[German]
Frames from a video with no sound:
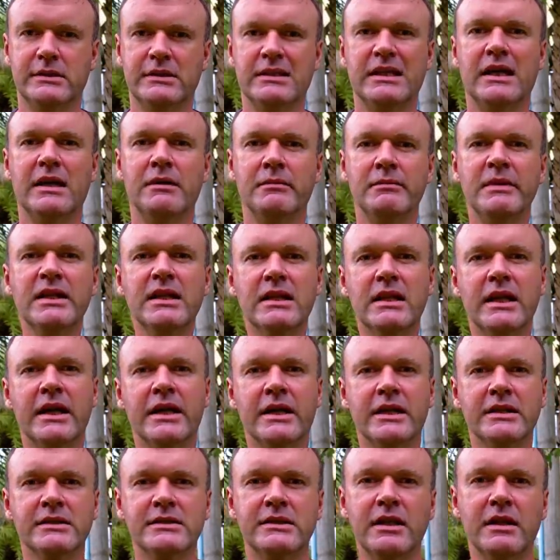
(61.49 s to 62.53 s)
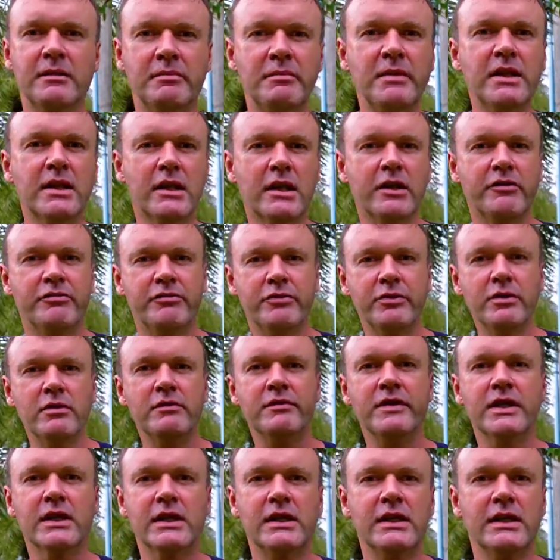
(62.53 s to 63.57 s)
ja Mitleides, nicht
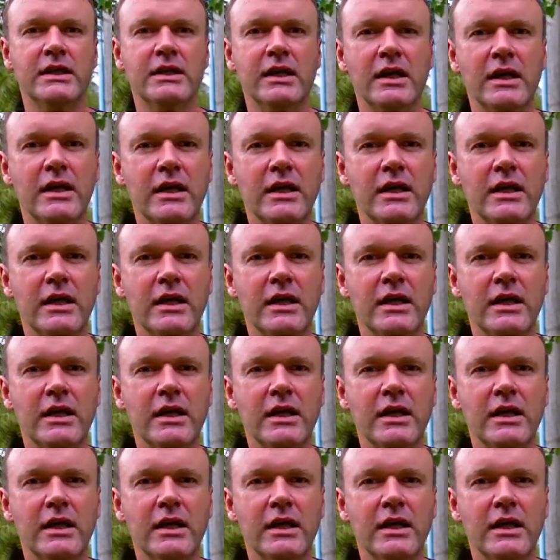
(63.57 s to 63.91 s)
Mitgefühl, wirklich